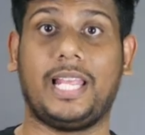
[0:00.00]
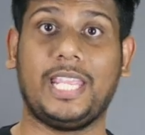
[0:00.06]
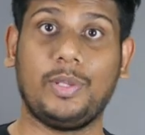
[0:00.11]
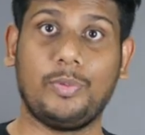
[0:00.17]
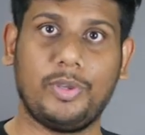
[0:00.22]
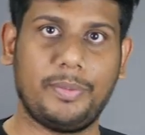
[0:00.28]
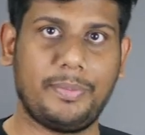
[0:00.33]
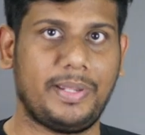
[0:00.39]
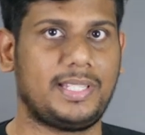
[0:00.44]

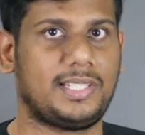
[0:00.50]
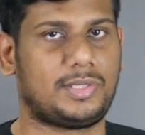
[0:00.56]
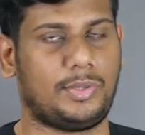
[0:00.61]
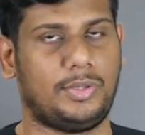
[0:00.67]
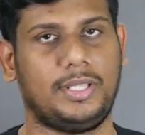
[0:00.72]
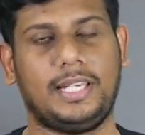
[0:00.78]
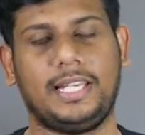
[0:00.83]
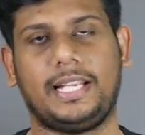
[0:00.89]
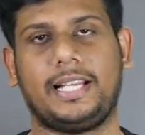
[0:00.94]
லைவ்
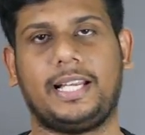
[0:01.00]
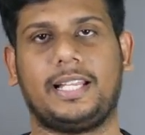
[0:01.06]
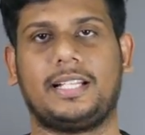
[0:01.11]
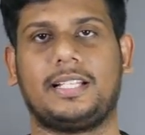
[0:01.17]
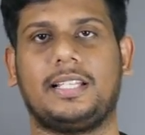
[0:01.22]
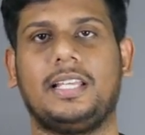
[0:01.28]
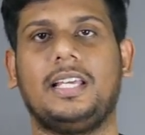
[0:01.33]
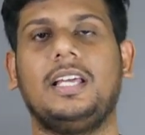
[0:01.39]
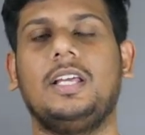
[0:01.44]
இமேஜஸ் வந்து லீக்
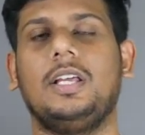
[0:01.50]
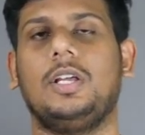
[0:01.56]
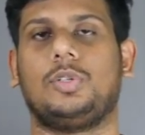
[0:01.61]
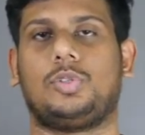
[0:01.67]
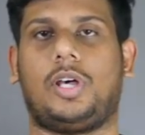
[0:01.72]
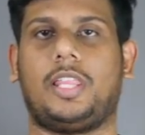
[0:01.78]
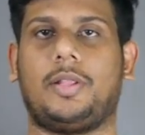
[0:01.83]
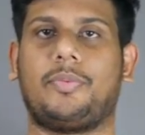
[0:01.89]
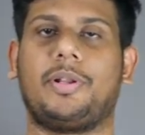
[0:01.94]
ஆகிருக்குது
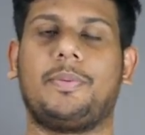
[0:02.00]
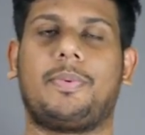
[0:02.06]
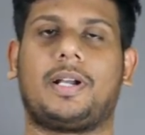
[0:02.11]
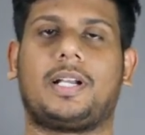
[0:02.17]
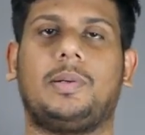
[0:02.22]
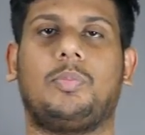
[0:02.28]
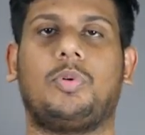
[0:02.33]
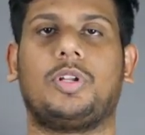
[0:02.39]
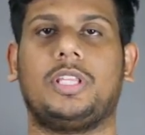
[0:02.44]
ஸோ அதை மாதிரி
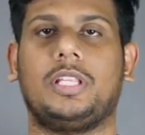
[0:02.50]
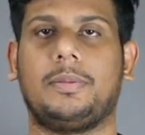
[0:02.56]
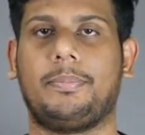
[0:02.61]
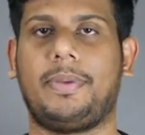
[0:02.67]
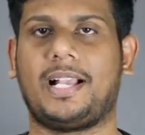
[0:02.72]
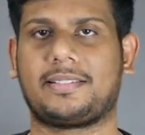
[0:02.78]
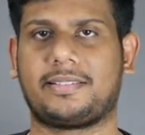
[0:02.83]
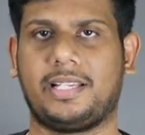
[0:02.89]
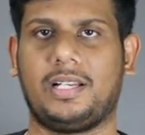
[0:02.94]
பார்க்கும்பொழுது
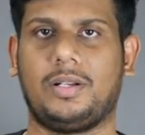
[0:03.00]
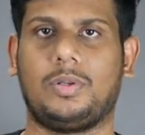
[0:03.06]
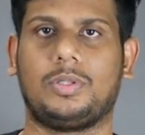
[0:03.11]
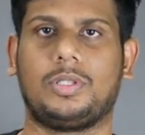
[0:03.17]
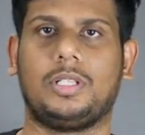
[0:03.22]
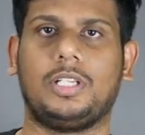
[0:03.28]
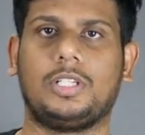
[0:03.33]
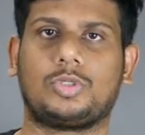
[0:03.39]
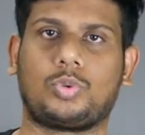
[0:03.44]
பேக் சைடில்
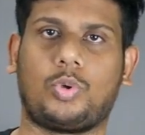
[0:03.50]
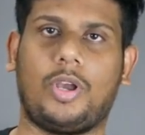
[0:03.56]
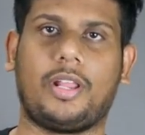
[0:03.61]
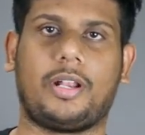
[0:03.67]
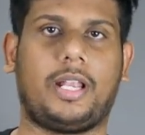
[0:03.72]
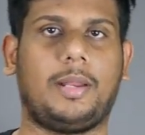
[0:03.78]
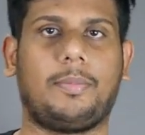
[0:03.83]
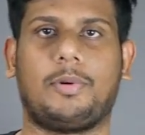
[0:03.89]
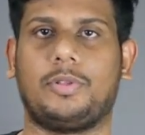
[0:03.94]
வந்து
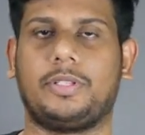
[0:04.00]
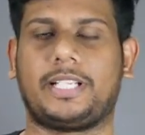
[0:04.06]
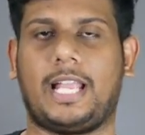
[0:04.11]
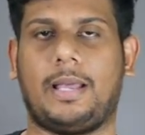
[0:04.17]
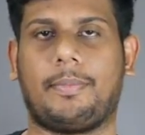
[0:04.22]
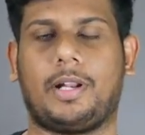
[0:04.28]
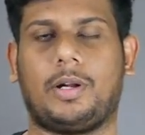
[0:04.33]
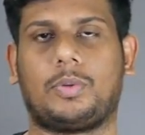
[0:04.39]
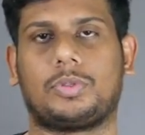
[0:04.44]
ஸ்கொயர் டைப்பில் வந்து
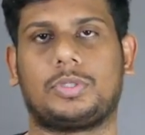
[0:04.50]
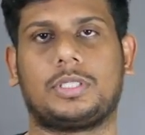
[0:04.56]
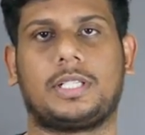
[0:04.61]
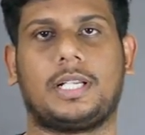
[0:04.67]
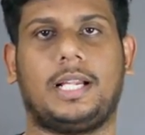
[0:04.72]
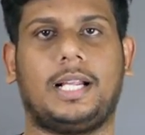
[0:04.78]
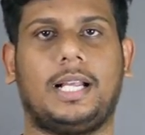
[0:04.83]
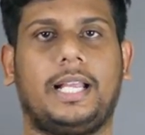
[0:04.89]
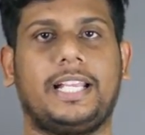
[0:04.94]
கேமரா
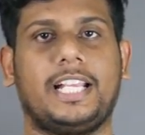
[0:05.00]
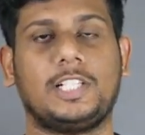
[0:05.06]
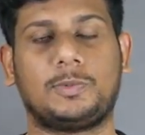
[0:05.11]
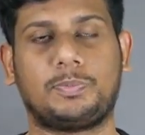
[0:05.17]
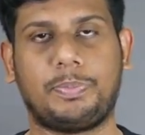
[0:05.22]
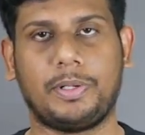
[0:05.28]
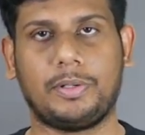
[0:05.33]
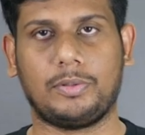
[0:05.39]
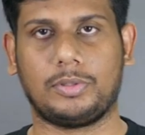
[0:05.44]
கொடுத்துருக்காங்க
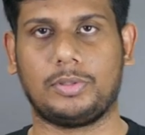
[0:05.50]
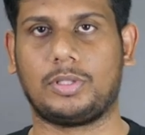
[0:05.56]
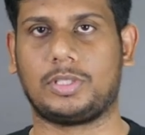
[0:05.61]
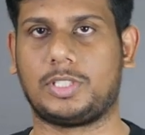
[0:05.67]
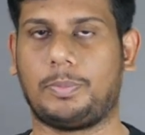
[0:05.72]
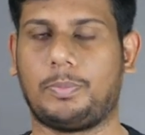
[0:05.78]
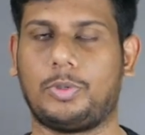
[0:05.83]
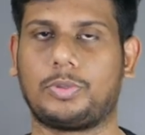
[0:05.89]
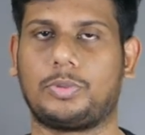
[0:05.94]
எஸ் பென்
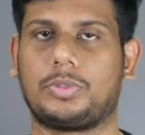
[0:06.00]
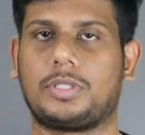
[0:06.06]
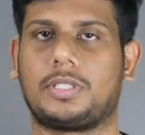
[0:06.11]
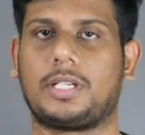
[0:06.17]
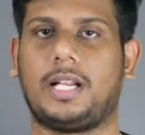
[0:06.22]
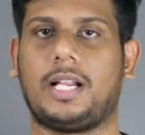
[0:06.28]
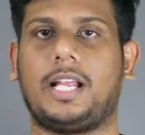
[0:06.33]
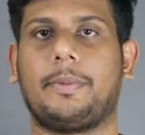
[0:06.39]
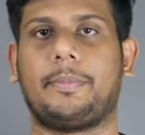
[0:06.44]
வந்து சப்போர்ட்
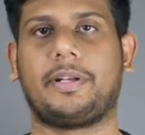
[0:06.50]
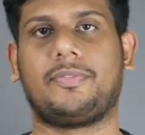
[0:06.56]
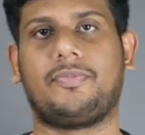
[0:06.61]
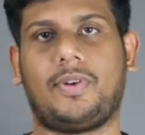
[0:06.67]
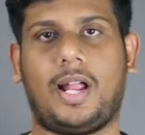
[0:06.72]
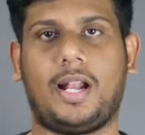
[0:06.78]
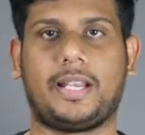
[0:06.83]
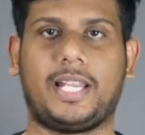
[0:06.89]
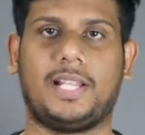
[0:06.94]
கொடுத்துருக்காங்க அது மாதிரி
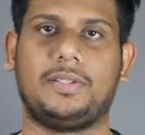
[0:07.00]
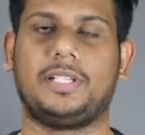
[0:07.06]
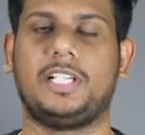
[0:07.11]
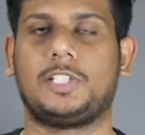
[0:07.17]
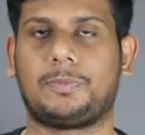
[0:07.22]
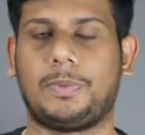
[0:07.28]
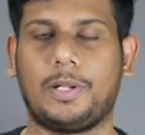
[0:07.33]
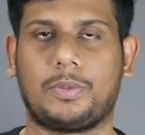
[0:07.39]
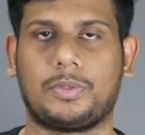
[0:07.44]
ஃப்ளாட்டாக
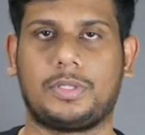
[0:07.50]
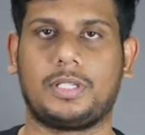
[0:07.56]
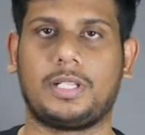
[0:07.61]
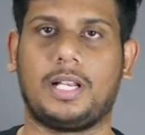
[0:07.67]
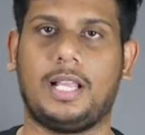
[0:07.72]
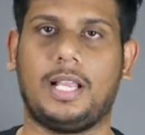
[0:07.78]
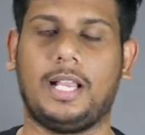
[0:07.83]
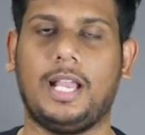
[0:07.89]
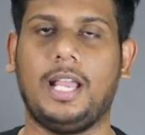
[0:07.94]
வந்து டிஸ்பிளே
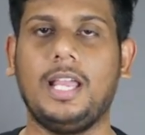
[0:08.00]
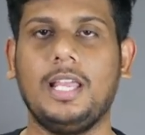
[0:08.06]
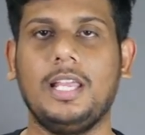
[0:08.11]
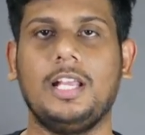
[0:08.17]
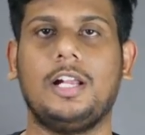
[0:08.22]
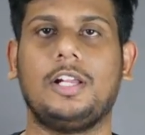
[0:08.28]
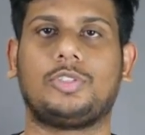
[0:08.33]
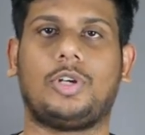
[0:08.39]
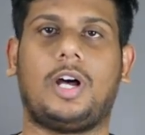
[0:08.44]
கொடுத்துருக்காங்க
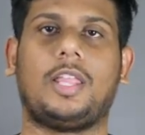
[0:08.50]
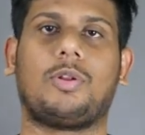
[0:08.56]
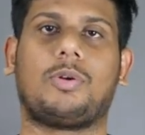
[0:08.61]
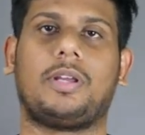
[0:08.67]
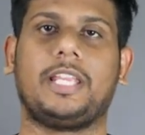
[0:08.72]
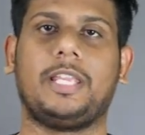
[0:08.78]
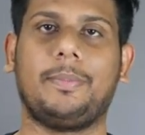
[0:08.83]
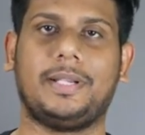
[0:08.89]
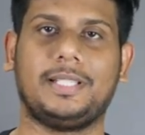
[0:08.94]
ஸோ
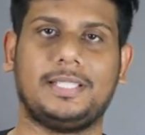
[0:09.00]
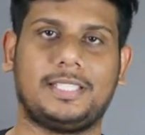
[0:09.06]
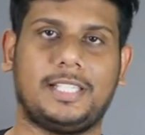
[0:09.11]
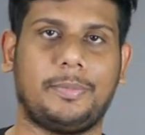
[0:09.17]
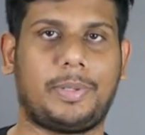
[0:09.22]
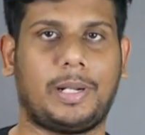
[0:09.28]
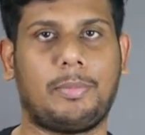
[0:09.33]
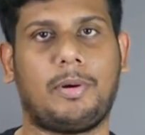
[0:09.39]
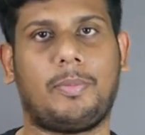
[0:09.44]
அதோட
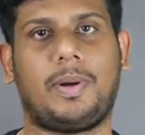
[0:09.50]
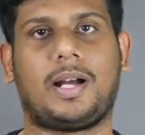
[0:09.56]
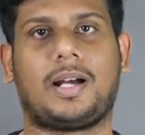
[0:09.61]
இமேஜஸ் இப்போ நம்ம